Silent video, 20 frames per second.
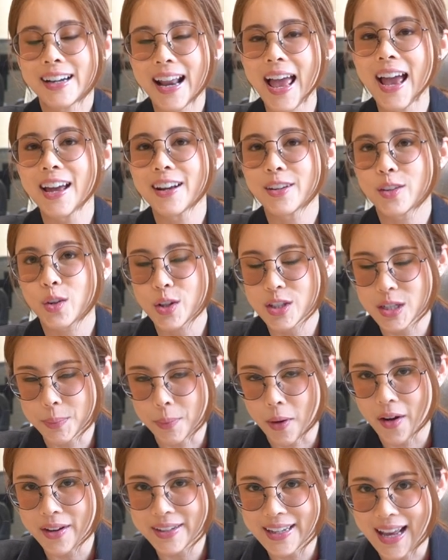และโดยเฉ
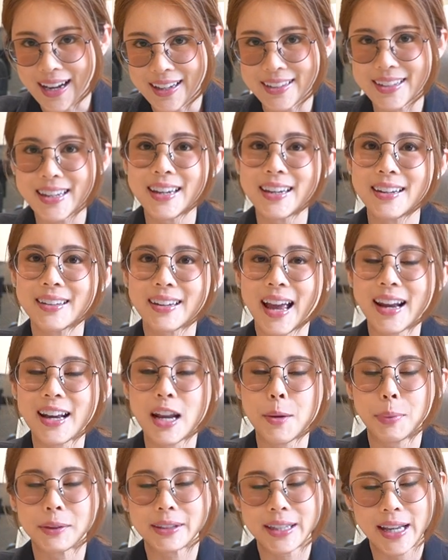พาะอย่างยิ่งนะคะใน
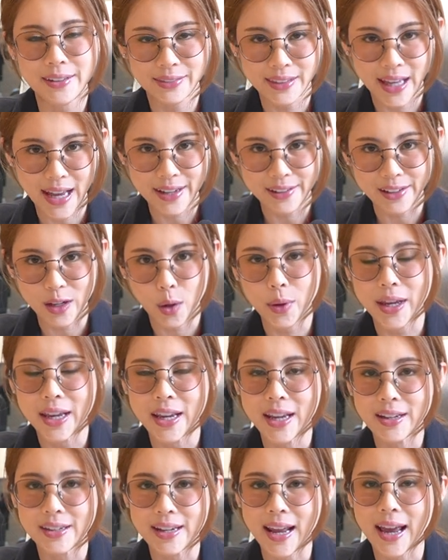ประเทศไทยเราเอ
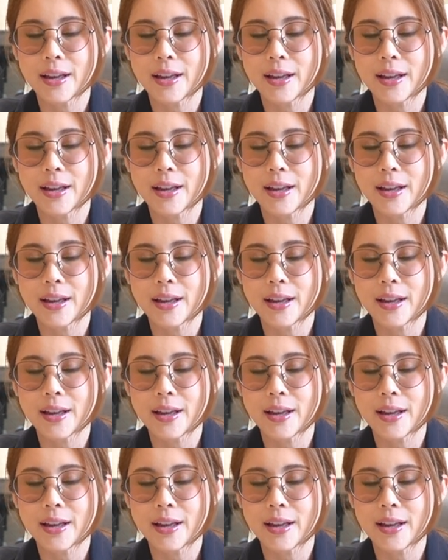งเนี่